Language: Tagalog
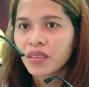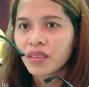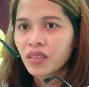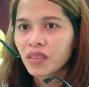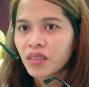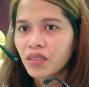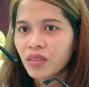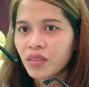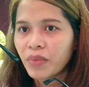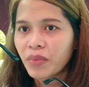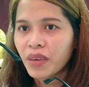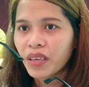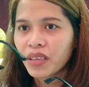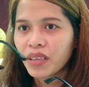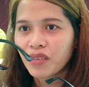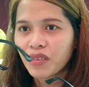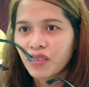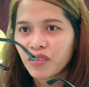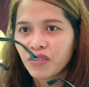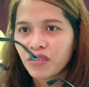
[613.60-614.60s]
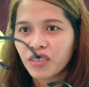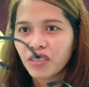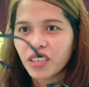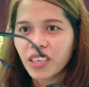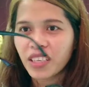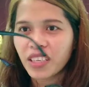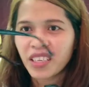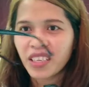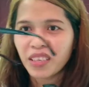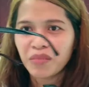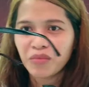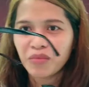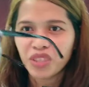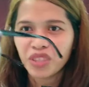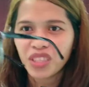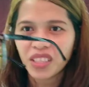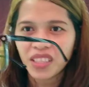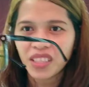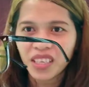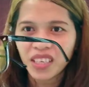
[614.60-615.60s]
So, parang, oh, kung ganyan mo siya
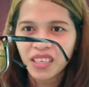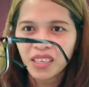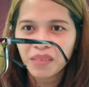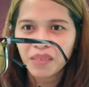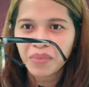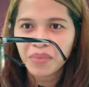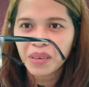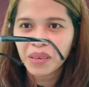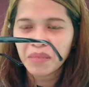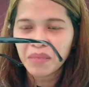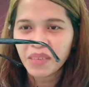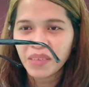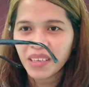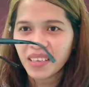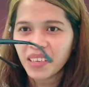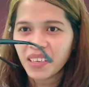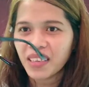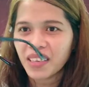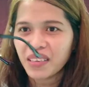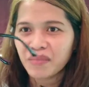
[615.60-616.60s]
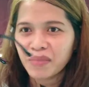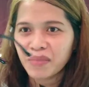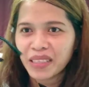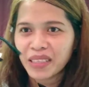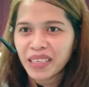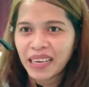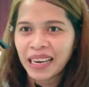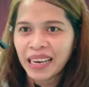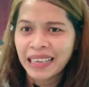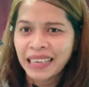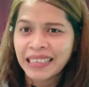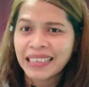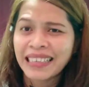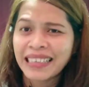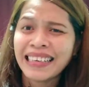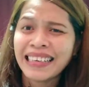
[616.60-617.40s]
tingnan, parang migraine naman talaga.